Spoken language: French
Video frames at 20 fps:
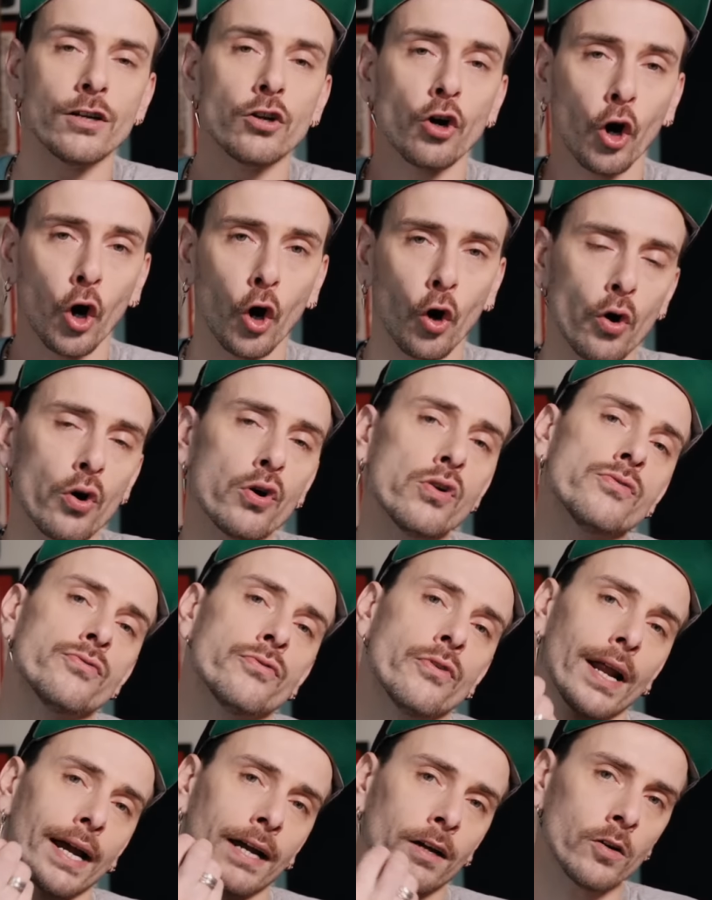le rôle
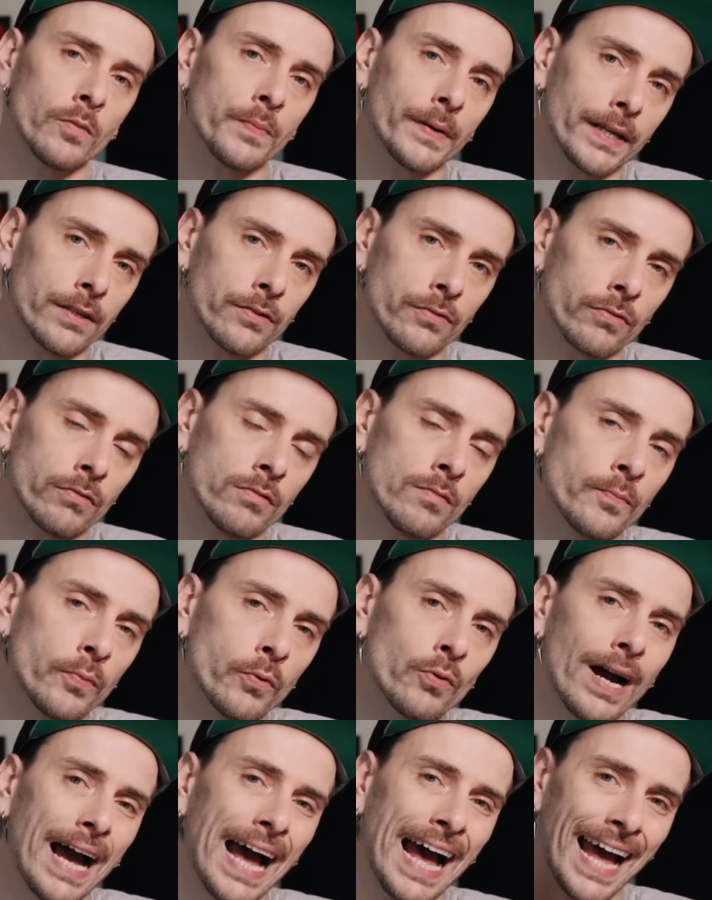de la compression
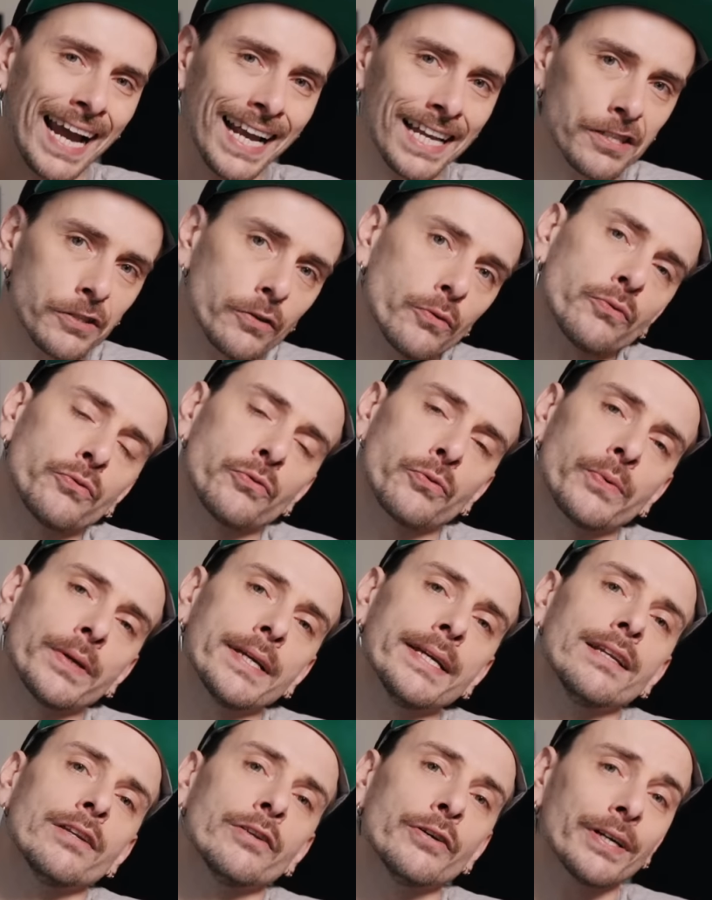pour
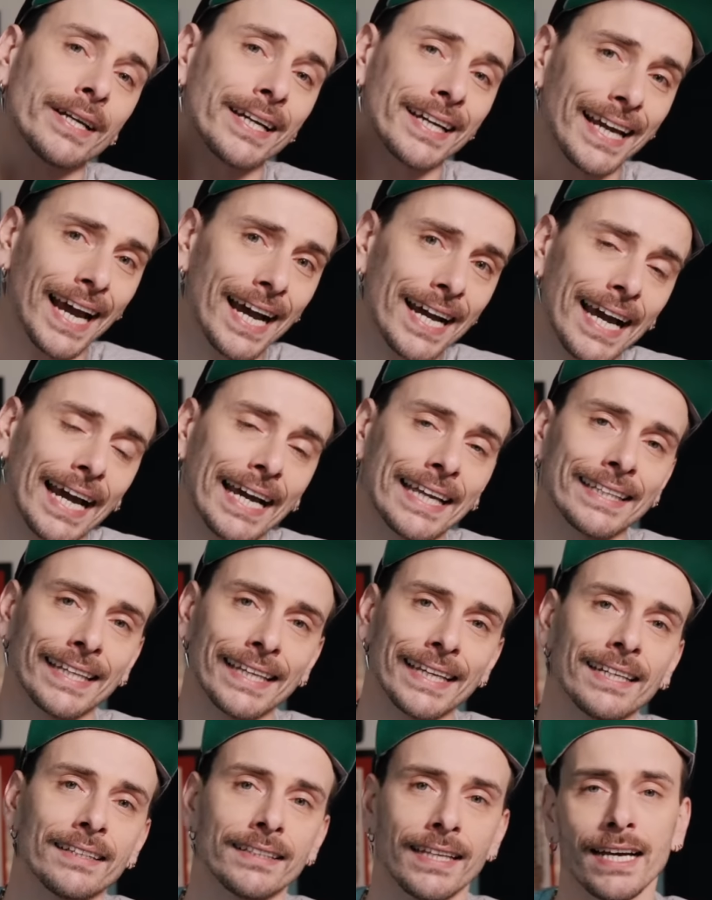accentuer le
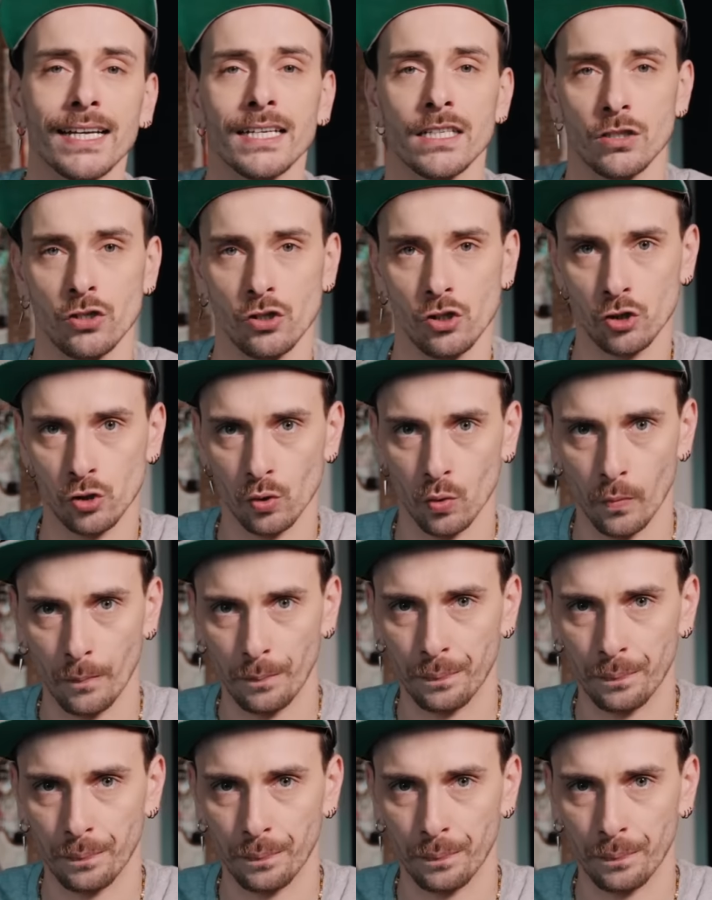caractère d'un son.